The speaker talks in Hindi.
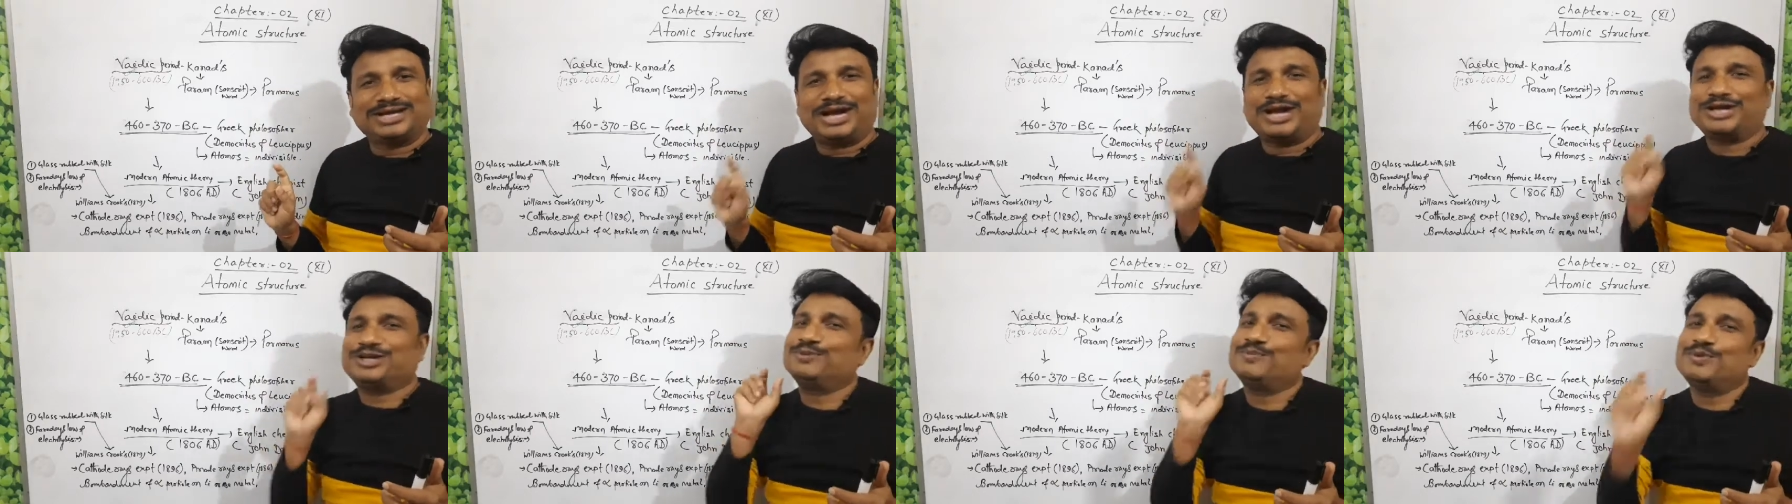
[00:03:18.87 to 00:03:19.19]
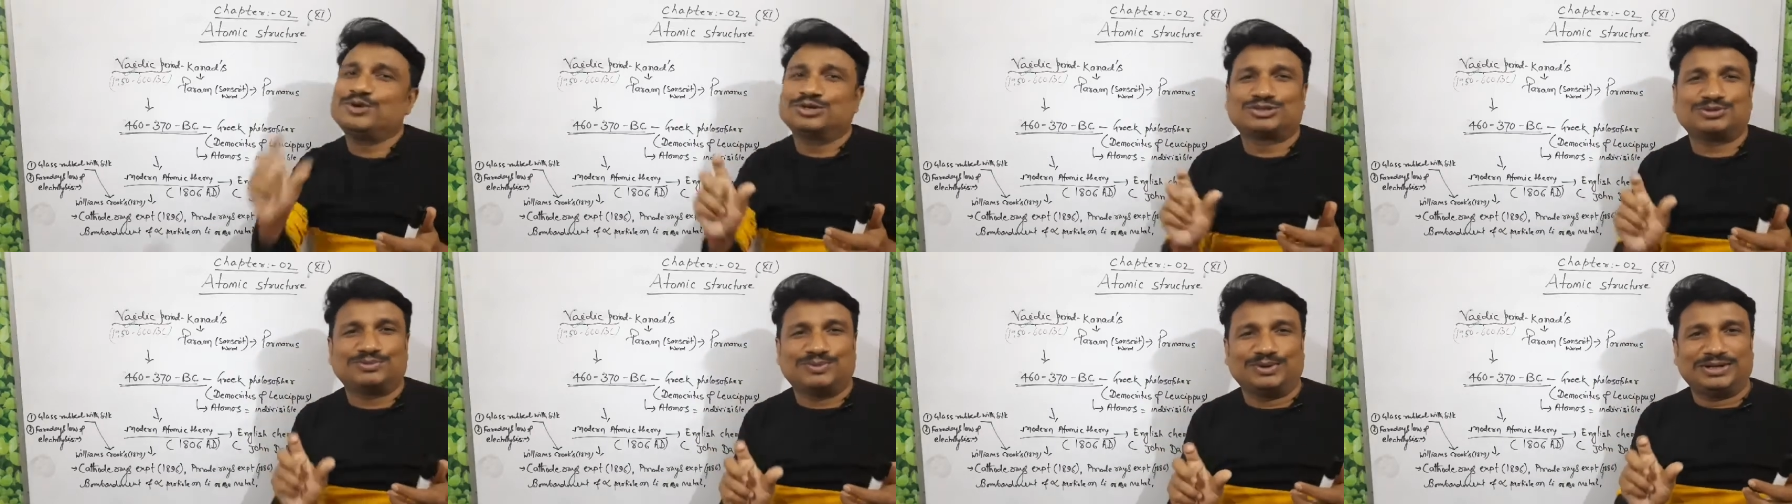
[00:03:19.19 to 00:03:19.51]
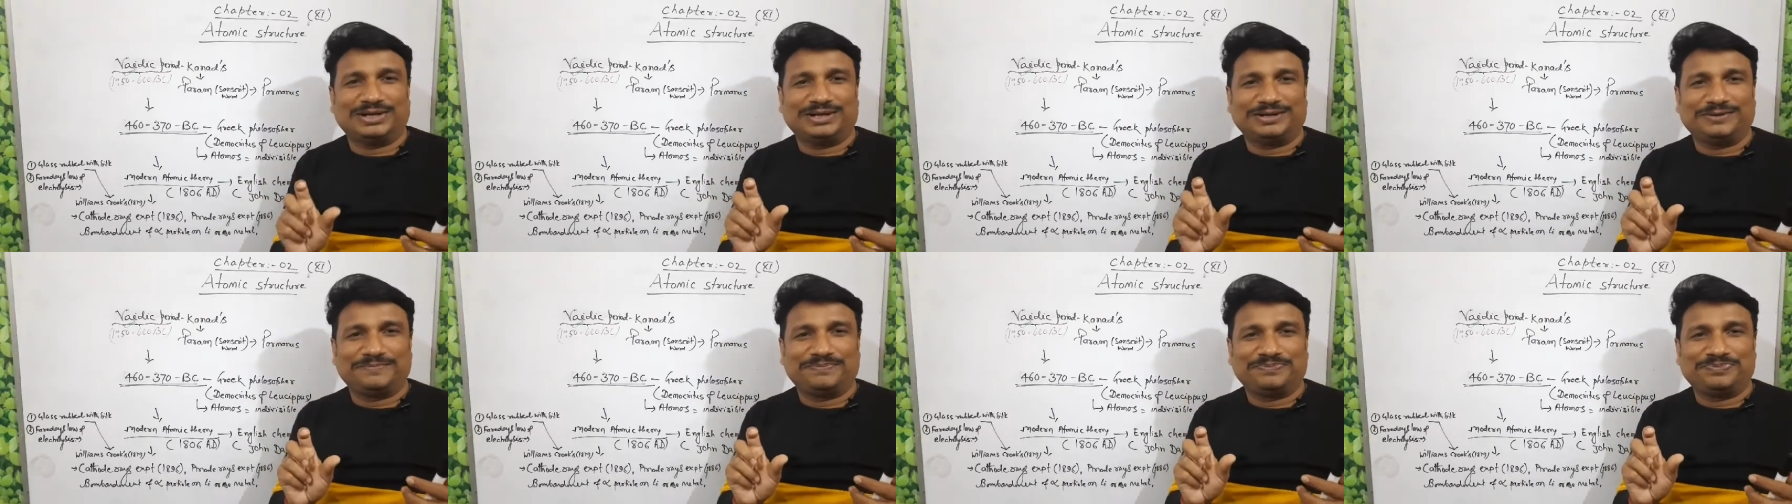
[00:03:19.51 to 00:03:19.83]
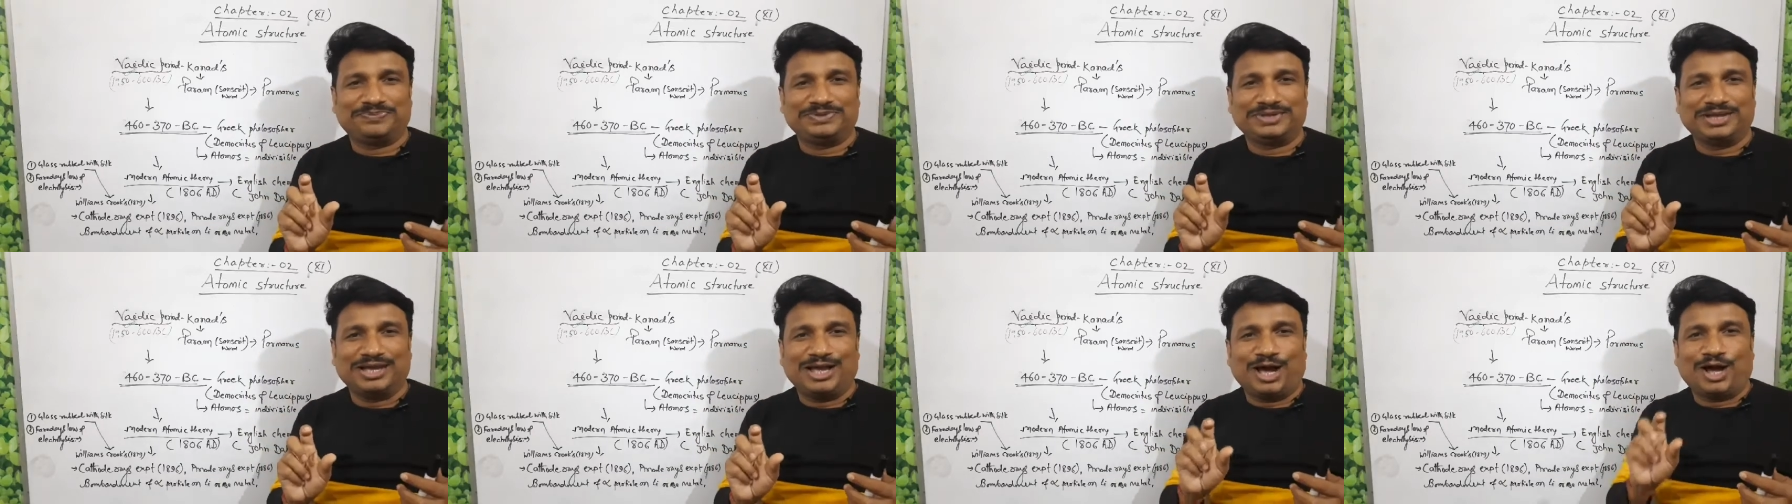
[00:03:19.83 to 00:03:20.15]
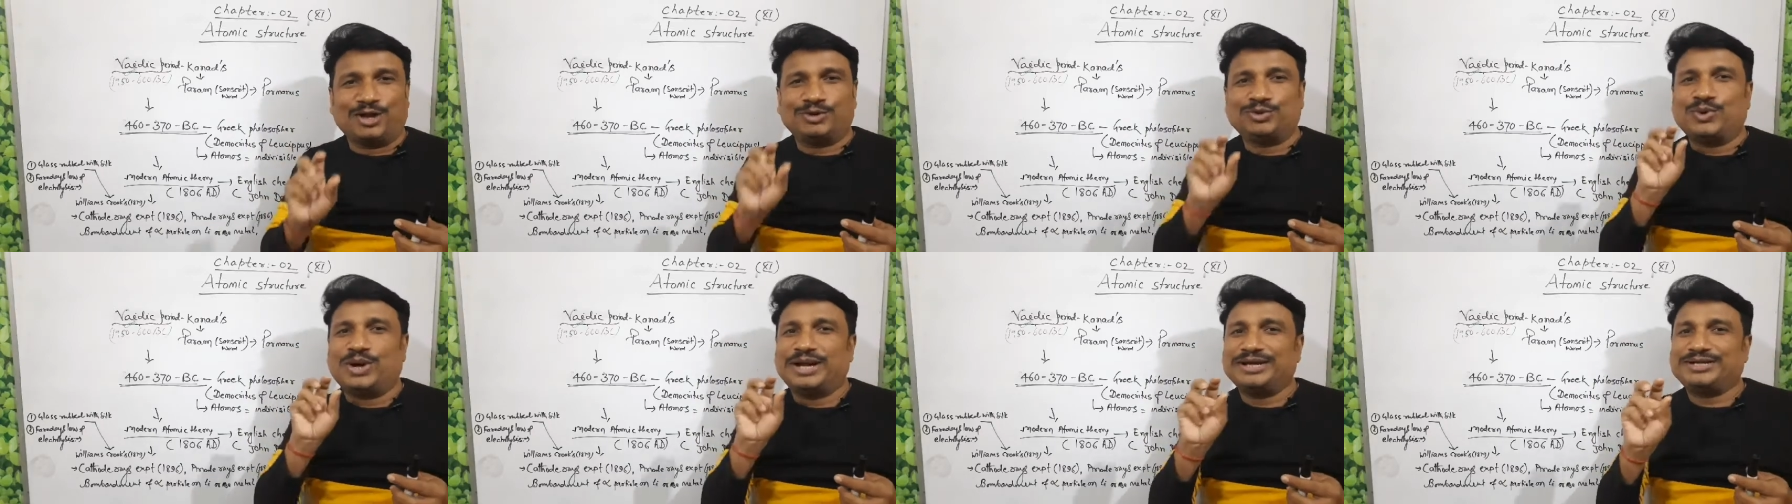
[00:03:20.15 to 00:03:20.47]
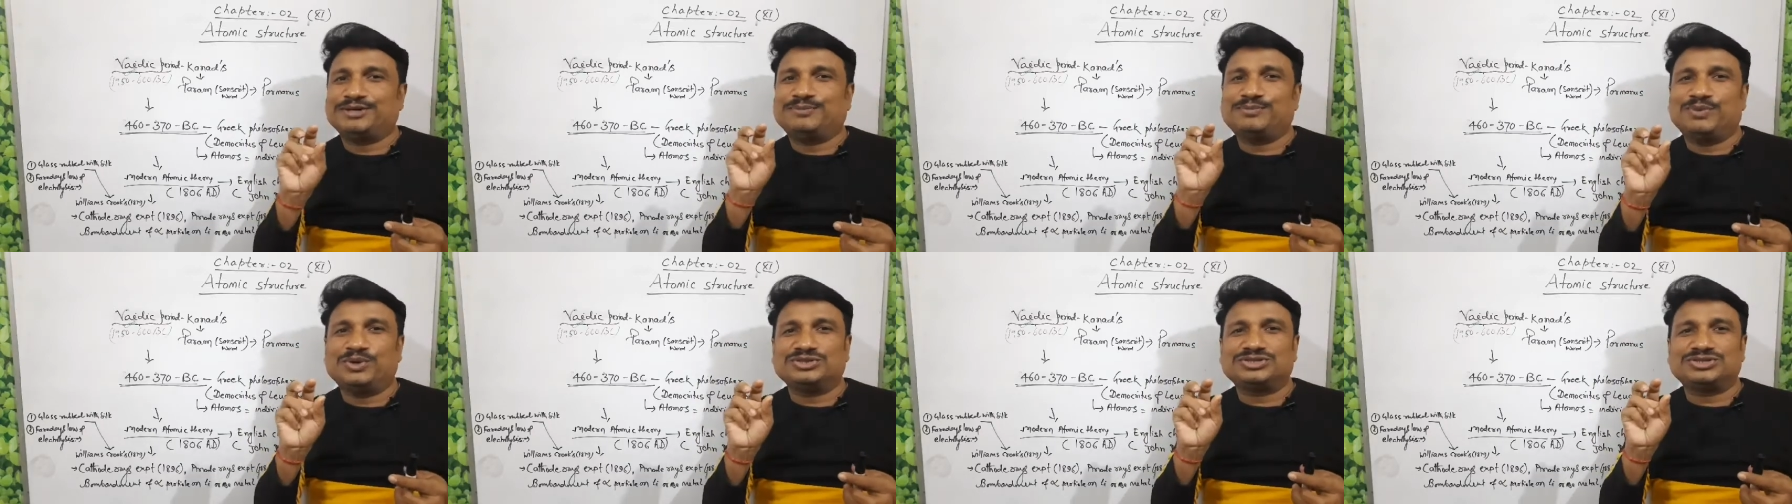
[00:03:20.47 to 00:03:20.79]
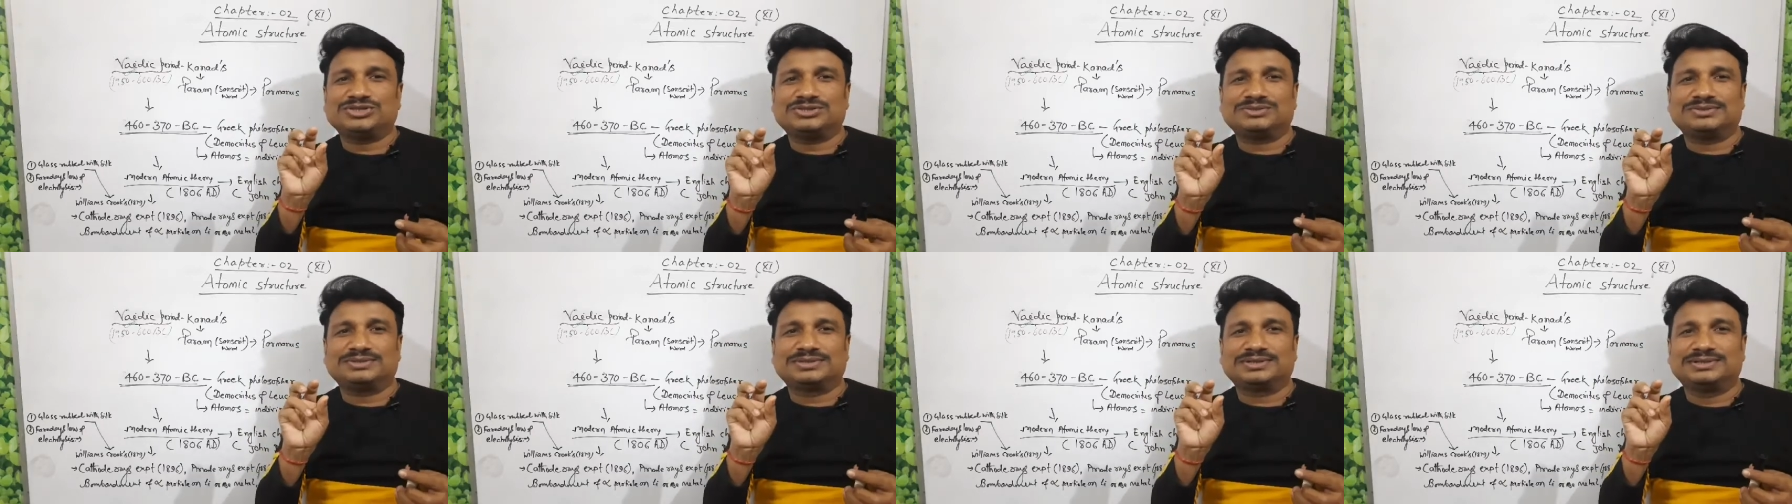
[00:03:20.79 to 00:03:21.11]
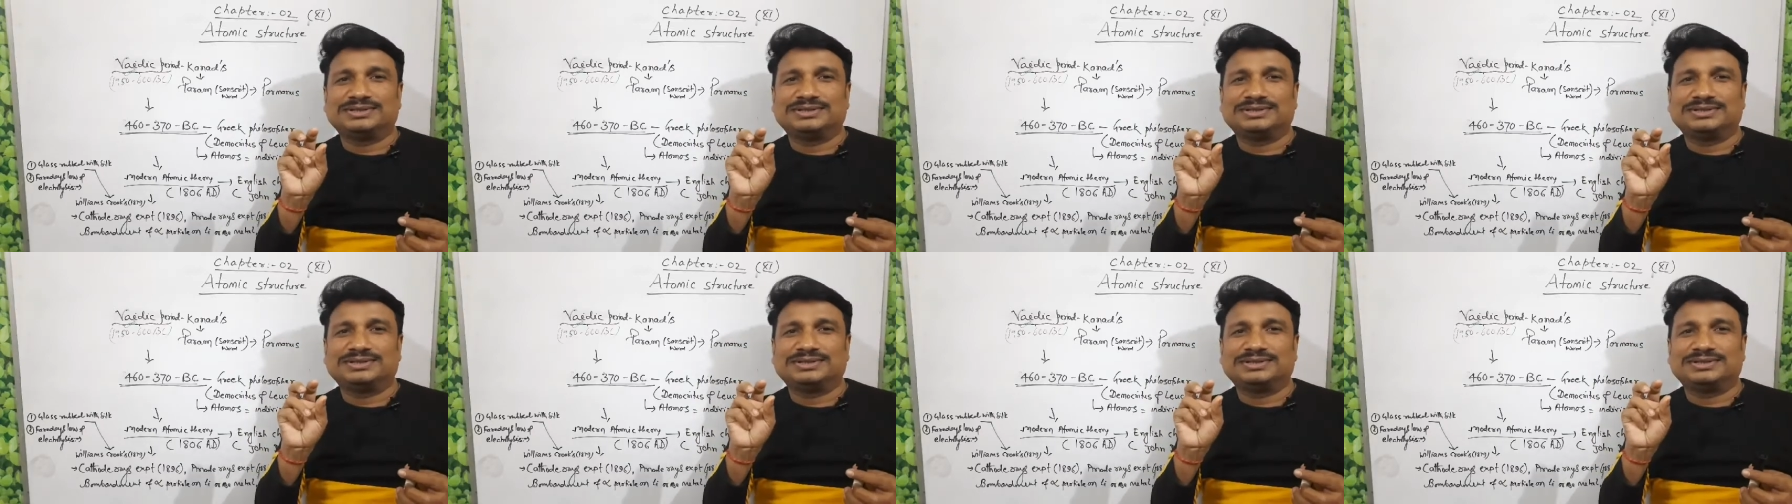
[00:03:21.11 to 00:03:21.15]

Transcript: एटमोस बोला और वो एटमोस